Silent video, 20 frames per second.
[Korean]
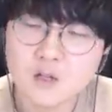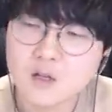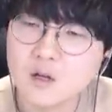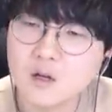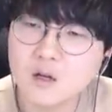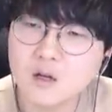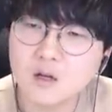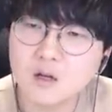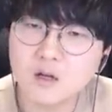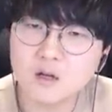
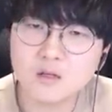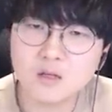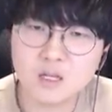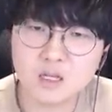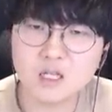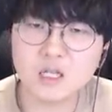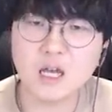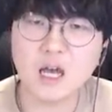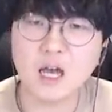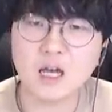어,
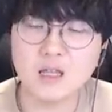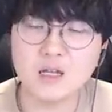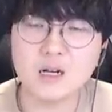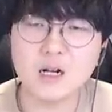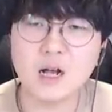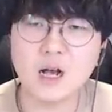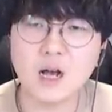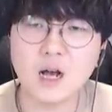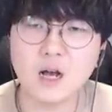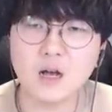띄지
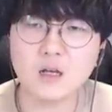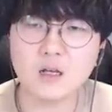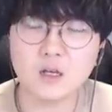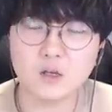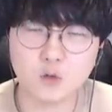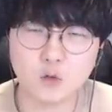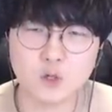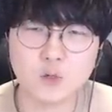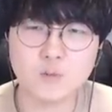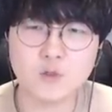않을까 예,
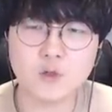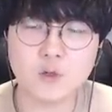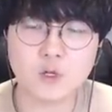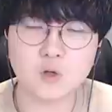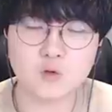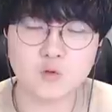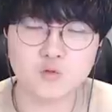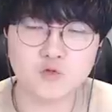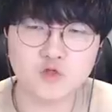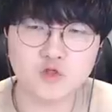조심스럽게
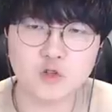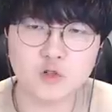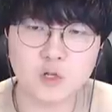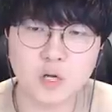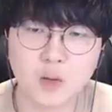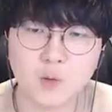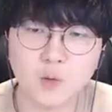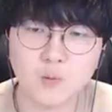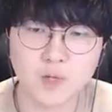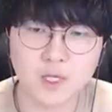좀 추측을
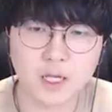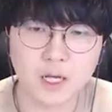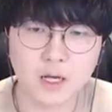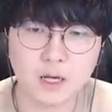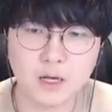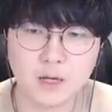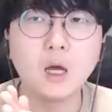해봅니다